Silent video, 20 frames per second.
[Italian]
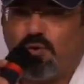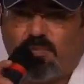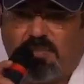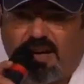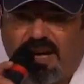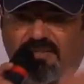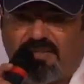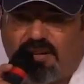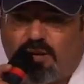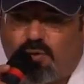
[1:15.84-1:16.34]

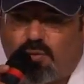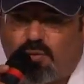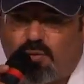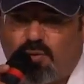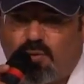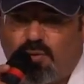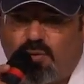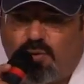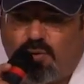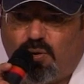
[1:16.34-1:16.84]
rubavano
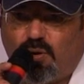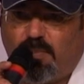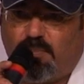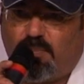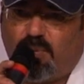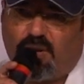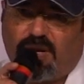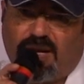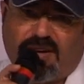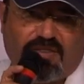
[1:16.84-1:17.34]
tutto e
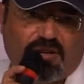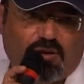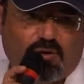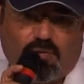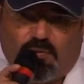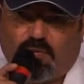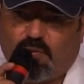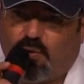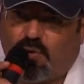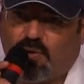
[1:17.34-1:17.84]
poi
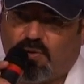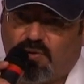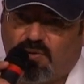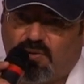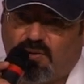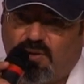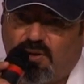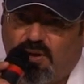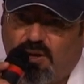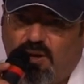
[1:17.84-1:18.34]
davano
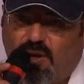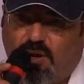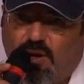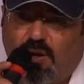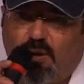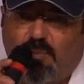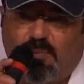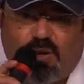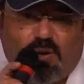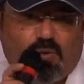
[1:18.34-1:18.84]
fuoco.
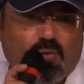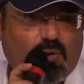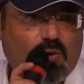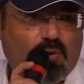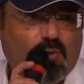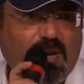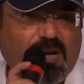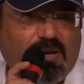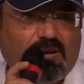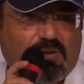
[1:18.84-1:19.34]
Per cui
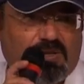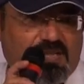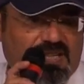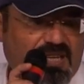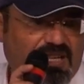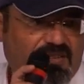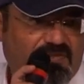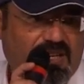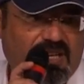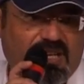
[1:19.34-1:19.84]
quando se
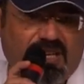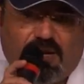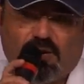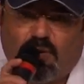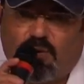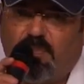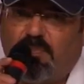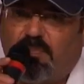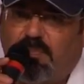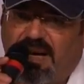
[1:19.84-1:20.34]
li
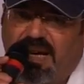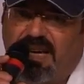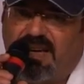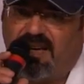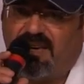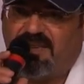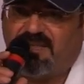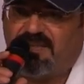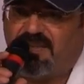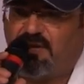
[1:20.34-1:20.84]
videro in
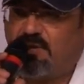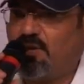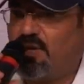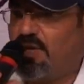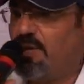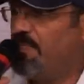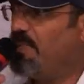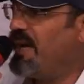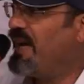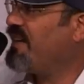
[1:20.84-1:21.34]
paese non
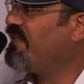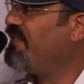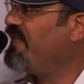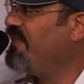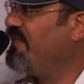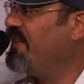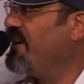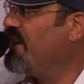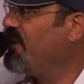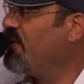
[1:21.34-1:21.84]
gli
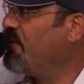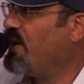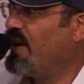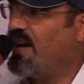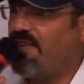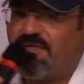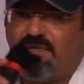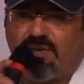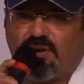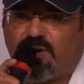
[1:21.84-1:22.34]
parve vero e
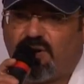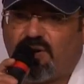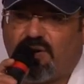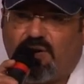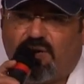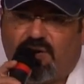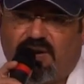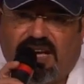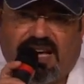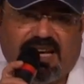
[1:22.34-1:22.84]
a
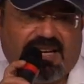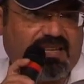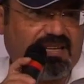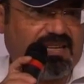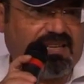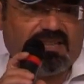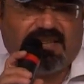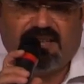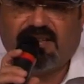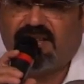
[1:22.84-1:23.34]

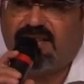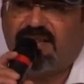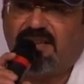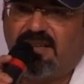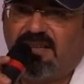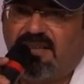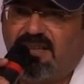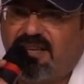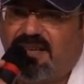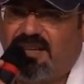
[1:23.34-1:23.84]
forconate
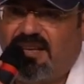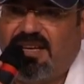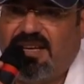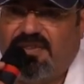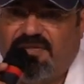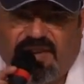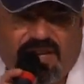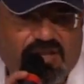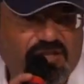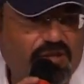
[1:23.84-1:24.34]

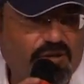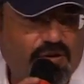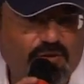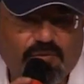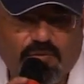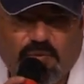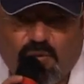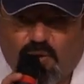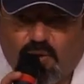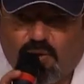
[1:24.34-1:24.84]
li
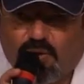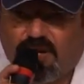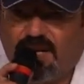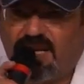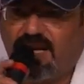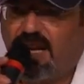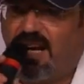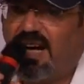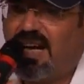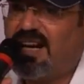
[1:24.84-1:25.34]
fecero
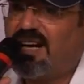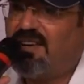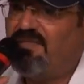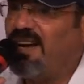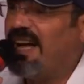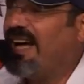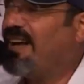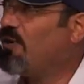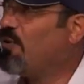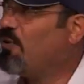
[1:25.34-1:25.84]
fuori.
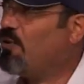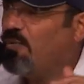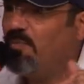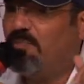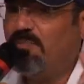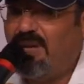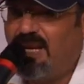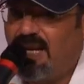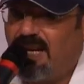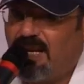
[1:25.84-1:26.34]
Arrivarono
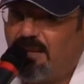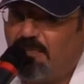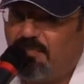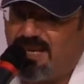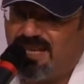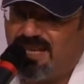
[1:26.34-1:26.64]
mille